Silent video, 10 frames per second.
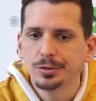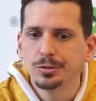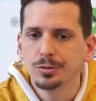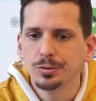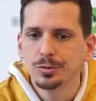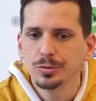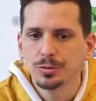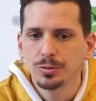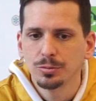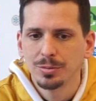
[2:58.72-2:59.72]

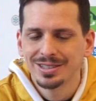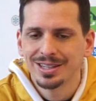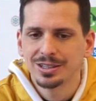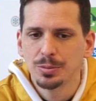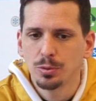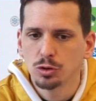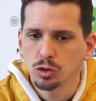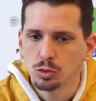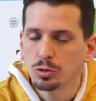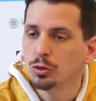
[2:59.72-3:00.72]
con, bastante
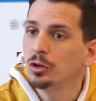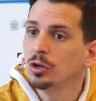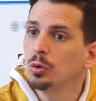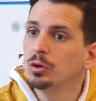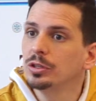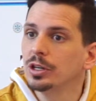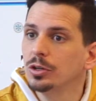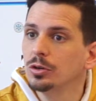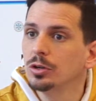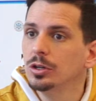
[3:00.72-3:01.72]
pozo, sobre todo en el juego
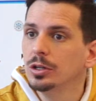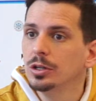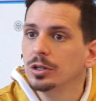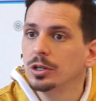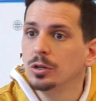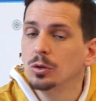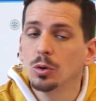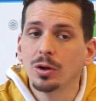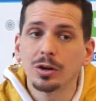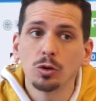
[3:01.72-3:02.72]
interior, y
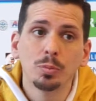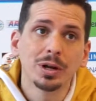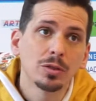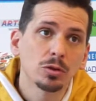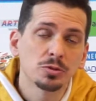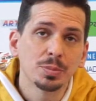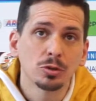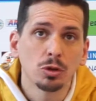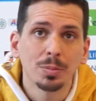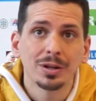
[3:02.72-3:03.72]
luego han recuperado
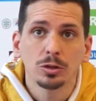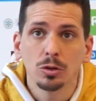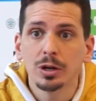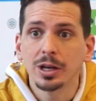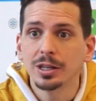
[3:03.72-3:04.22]
respecto al partido de la